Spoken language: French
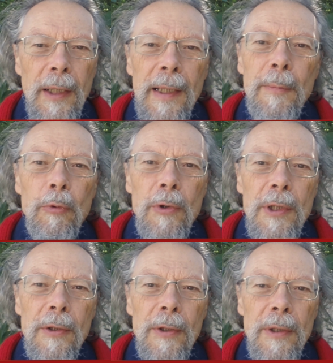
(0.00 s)
qu'en
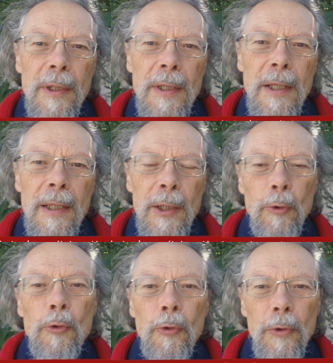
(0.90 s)
épuisant les
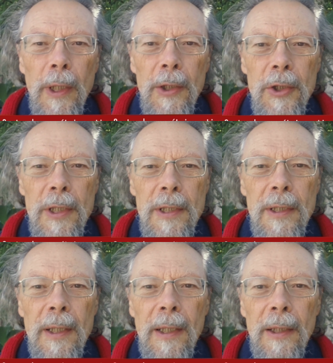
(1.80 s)
deux sources de la
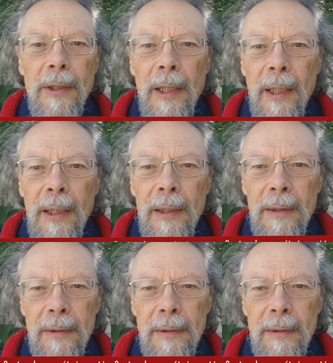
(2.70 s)
richesse, la terre,